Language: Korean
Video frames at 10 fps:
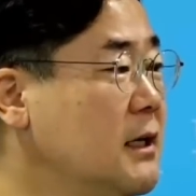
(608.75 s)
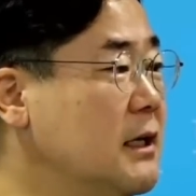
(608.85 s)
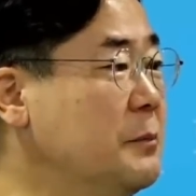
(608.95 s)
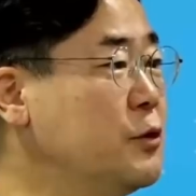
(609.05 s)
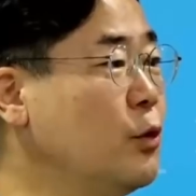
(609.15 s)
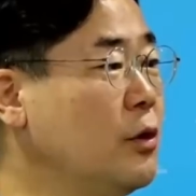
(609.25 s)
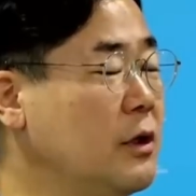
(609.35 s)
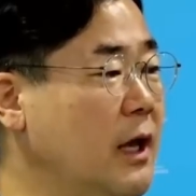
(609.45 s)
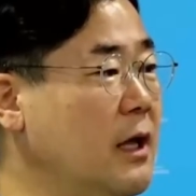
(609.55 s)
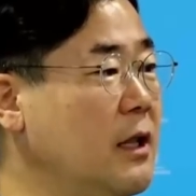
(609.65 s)

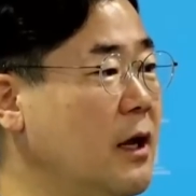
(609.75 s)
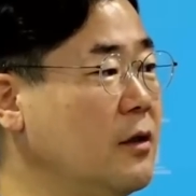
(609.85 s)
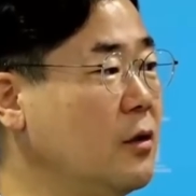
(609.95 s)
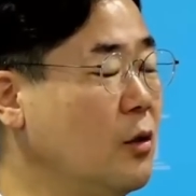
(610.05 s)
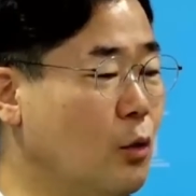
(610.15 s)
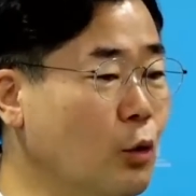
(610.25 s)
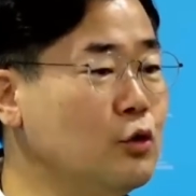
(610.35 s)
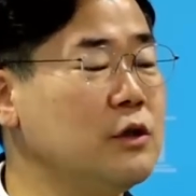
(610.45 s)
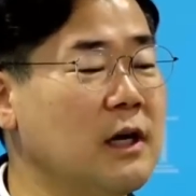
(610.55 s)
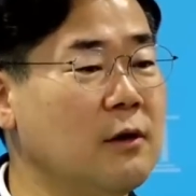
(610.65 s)
김성태에 대한
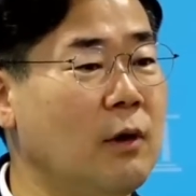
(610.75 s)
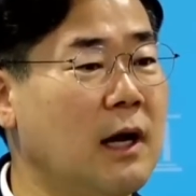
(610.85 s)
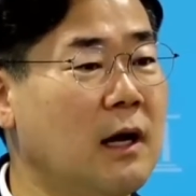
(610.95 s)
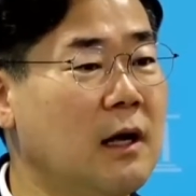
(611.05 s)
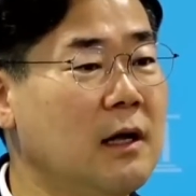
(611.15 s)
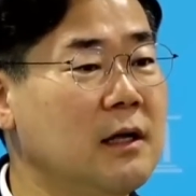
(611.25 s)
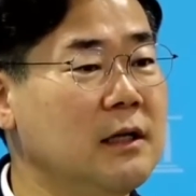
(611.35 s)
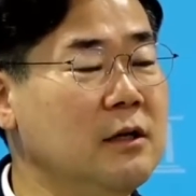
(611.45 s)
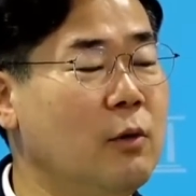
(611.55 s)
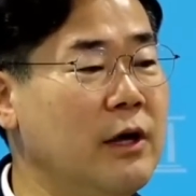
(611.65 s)
공소장과
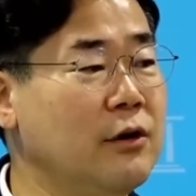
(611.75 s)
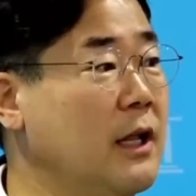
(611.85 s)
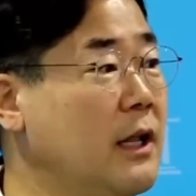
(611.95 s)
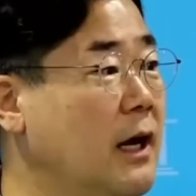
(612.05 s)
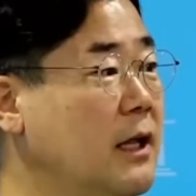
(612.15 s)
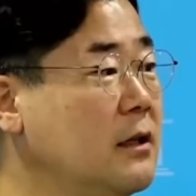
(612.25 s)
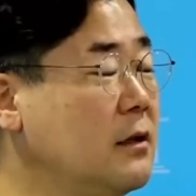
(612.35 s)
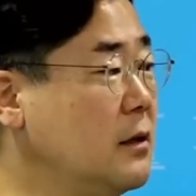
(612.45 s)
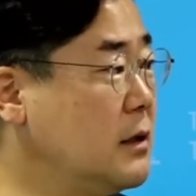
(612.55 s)
이화영에 대한